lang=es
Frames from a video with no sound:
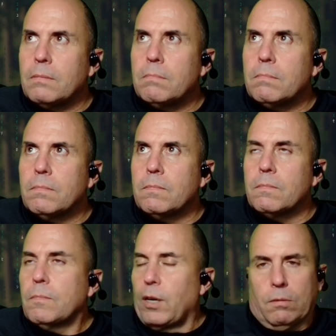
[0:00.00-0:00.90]

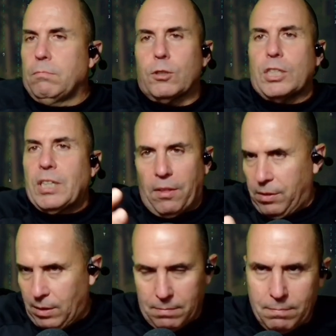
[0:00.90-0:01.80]
Mm, bueno, no te sé
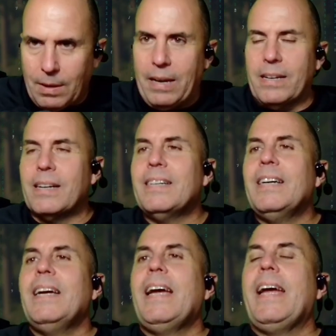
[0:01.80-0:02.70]
decir, vaya.
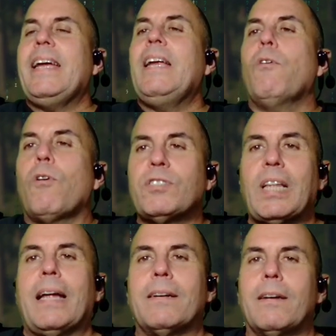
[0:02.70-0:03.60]
Y luego
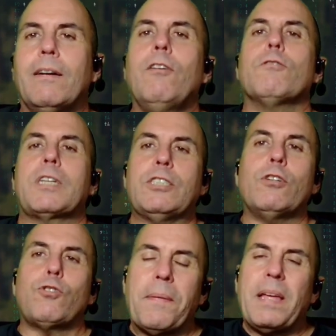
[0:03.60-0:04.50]
están los que
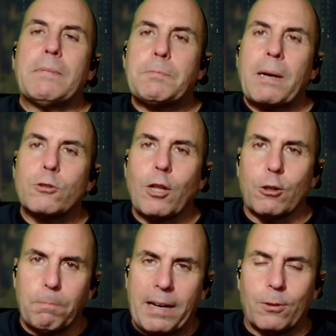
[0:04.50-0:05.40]
son todavía más parcos de
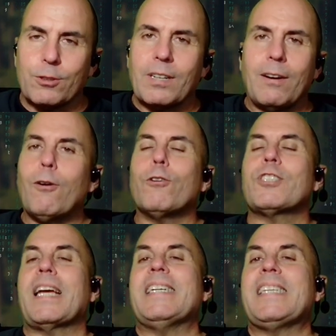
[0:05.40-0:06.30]
los parcos, luego
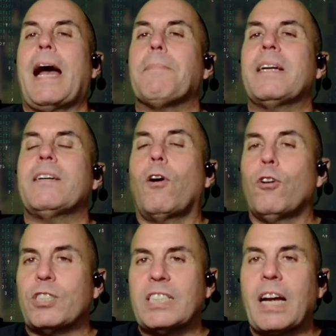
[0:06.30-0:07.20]
los que se abren o
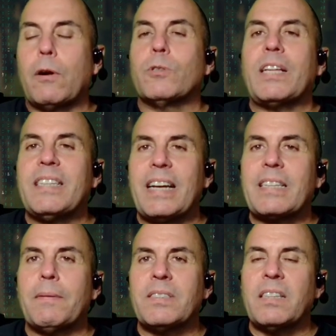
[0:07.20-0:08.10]
los que se ejecutan
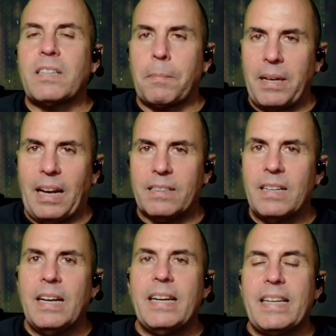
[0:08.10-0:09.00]
directamente en terminal.
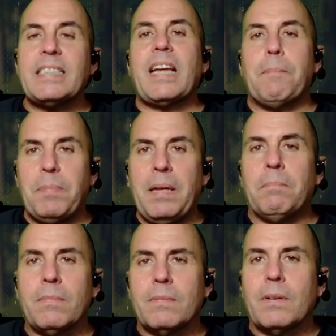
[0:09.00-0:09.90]
Y es que
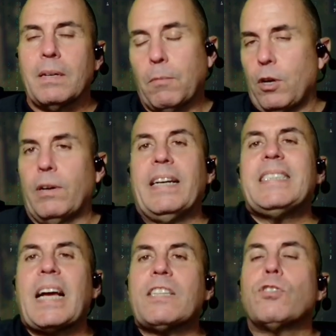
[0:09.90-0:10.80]
BIM, bueno, en
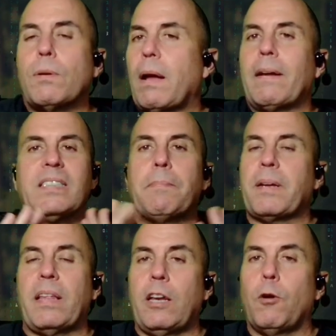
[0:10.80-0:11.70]
este caso te voy a hablar
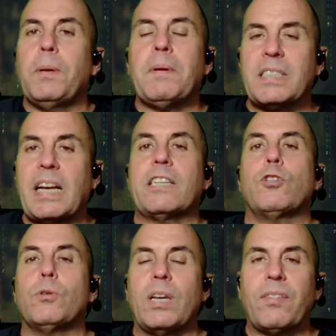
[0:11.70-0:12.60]
siempre de NeoBIM, que es el que
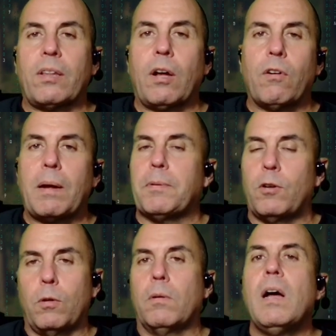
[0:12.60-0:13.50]
estoy utilizando ahora,
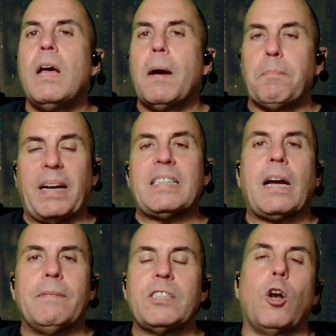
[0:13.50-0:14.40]
pero
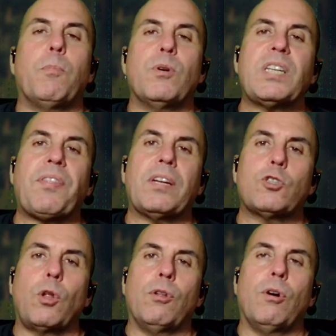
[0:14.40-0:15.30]
prácticamente lo puedes hacer
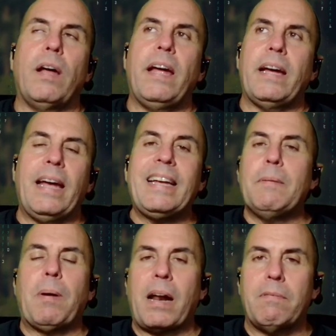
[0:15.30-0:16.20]
todo eh,
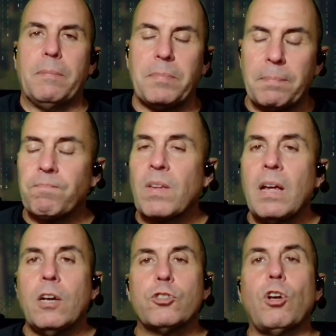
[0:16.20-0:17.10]
equiparable en BIM.
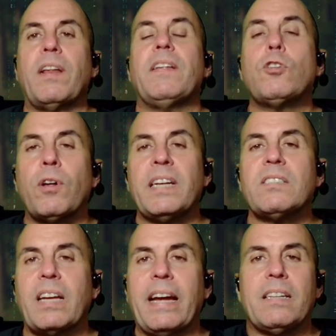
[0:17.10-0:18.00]
Son
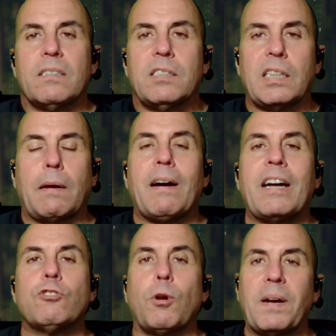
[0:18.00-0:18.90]
editores que se
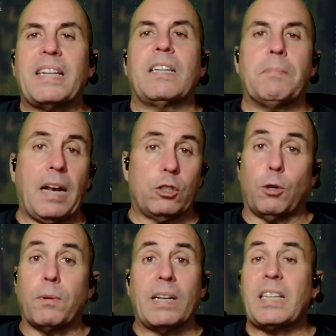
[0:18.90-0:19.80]
trabajan sobre la terminal,
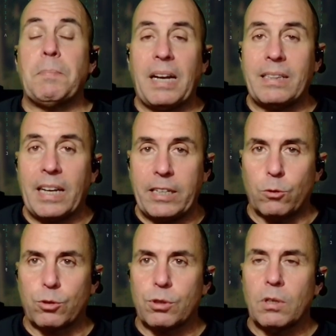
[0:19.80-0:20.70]
sobre una terminal de
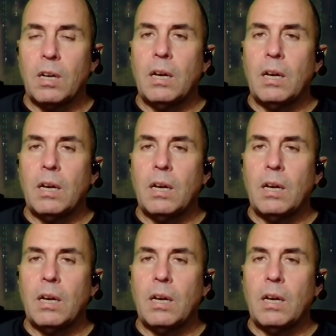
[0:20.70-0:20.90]
Linux.